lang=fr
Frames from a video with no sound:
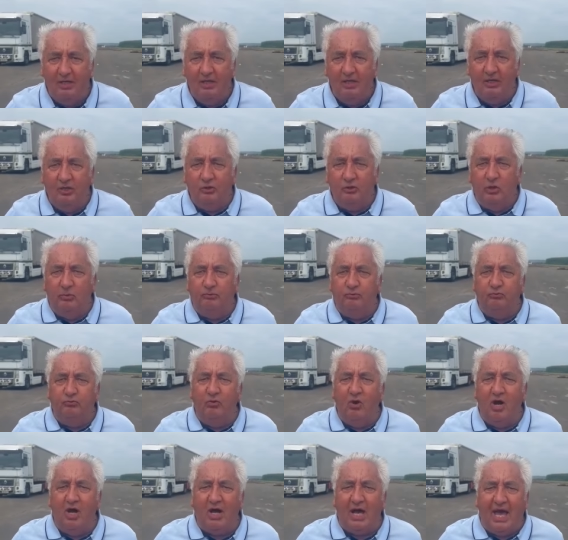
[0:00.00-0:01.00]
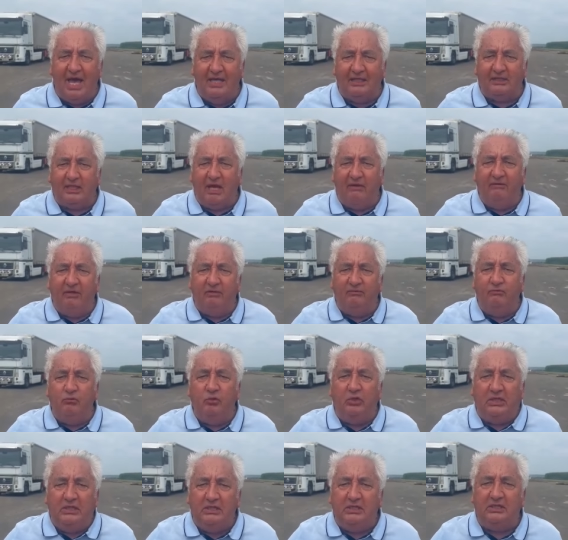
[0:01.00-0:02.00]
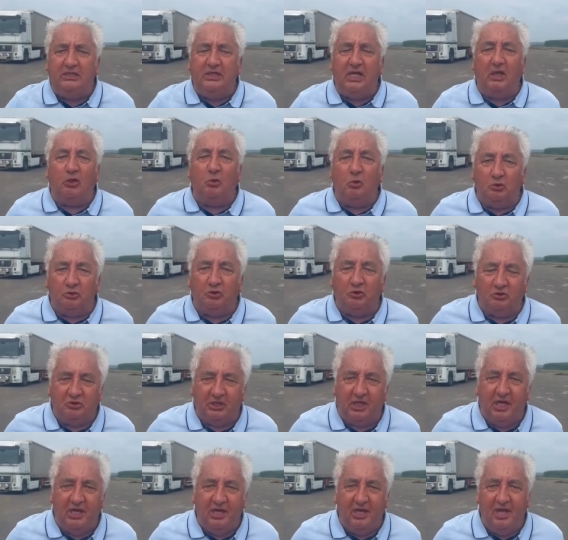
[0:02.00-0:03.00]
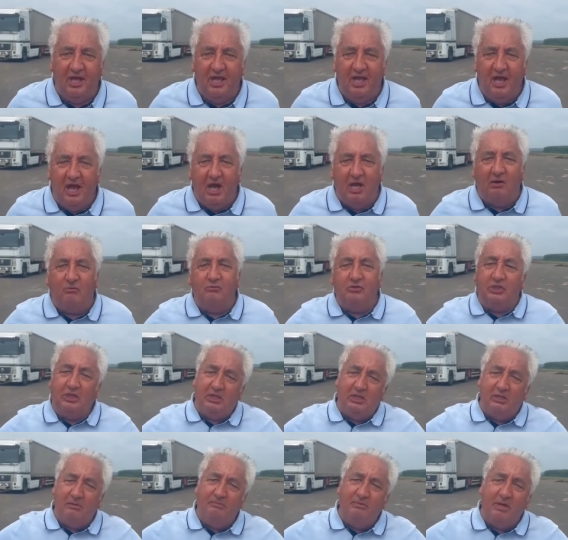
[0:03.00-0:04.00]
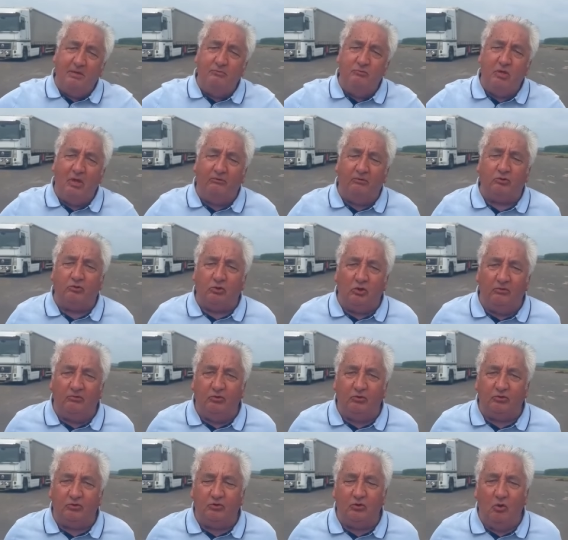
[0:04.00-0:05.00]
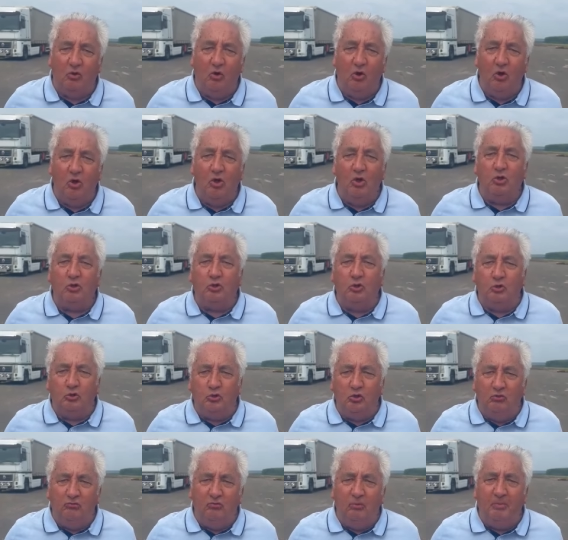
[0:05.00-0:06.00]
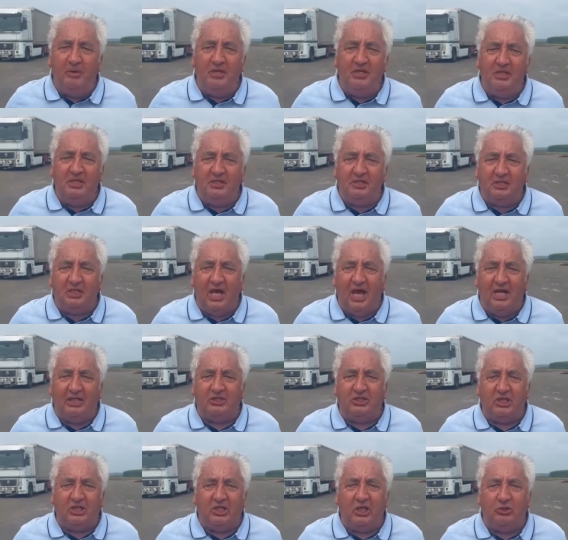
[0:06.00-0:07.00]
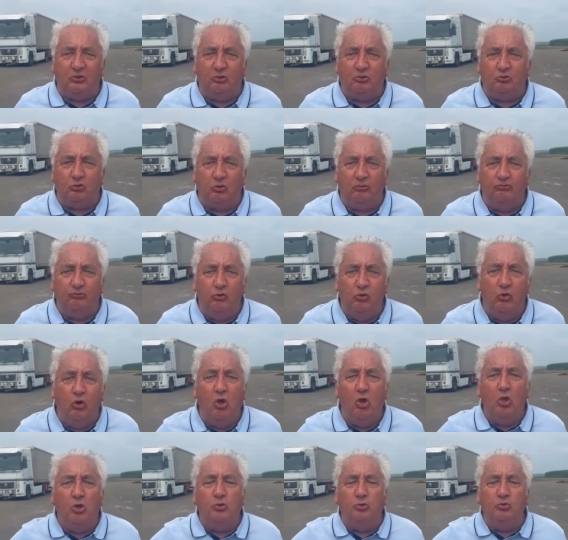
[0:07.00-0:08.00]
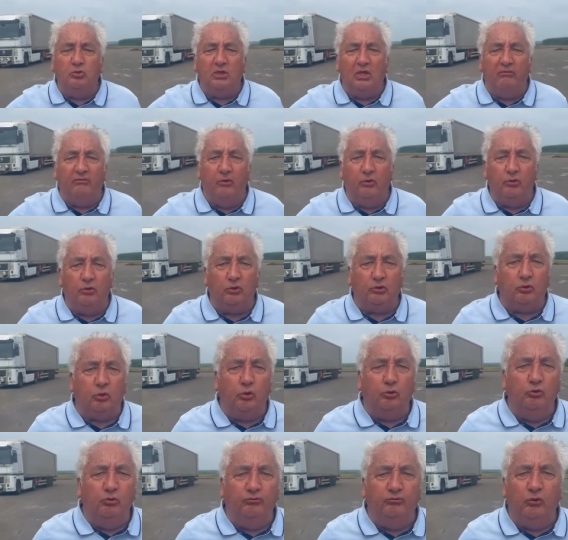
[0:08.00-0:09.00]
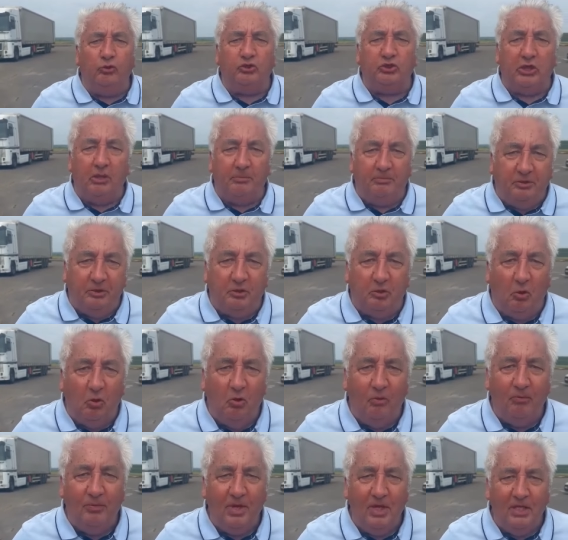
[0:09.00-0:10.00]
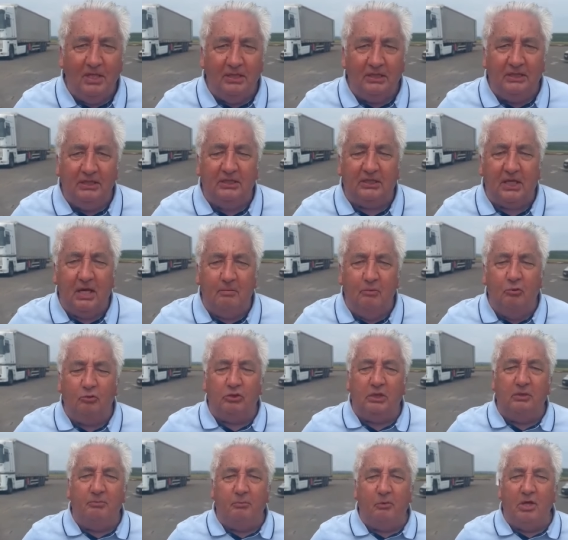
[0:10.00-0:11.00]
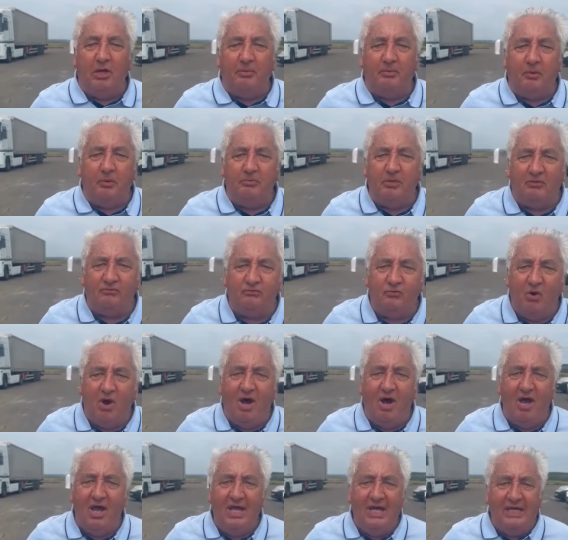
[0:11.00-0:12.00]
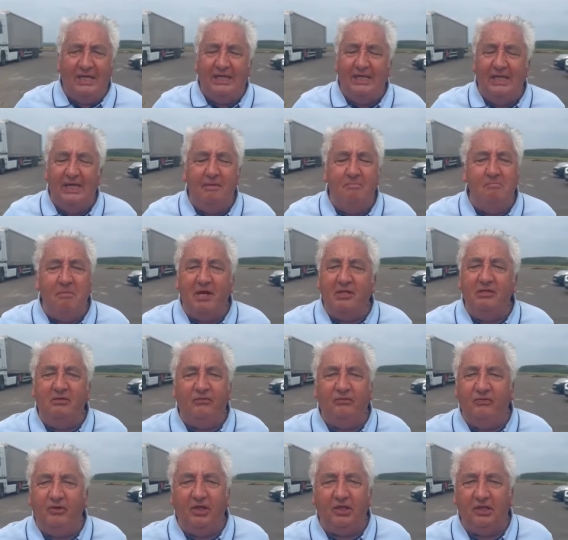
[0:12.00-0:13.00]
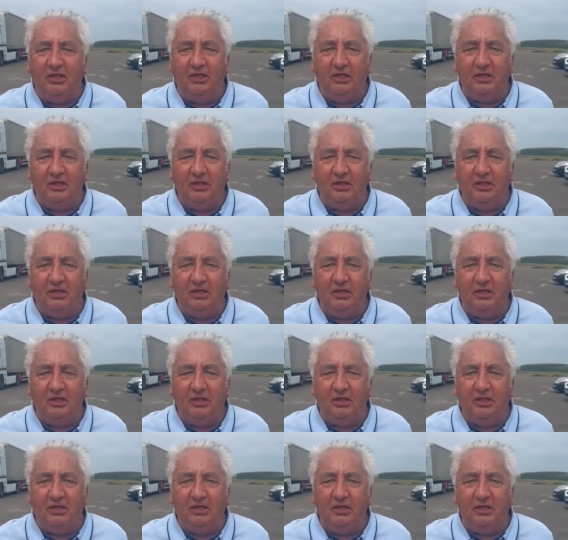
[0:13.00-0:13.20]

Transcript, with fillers: de pouvoir être avec vous ici à gros tanquet Alors vous êtes les bienvenus à votre convention. Que Dieu vous bénisse à chacun d'entre vous. Nous avons notre nouveau chapiteau qui sera monté pour la première fois. Il est magnifique,